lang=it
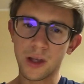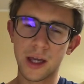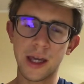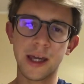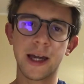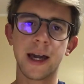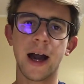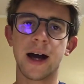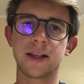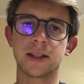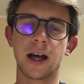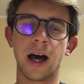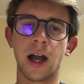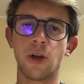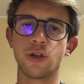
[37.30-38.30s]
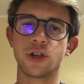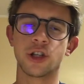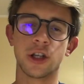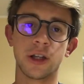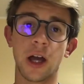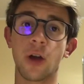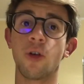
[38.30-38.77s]
in casa
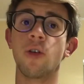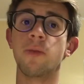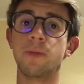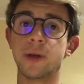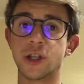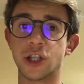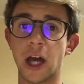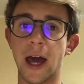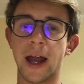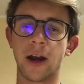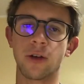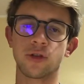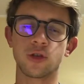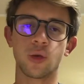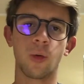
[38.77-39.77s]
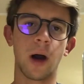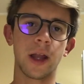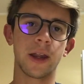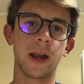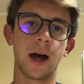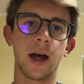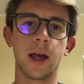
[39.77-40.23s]
all'uscita col Picerno,
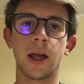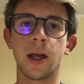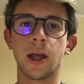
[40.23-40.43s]
squadra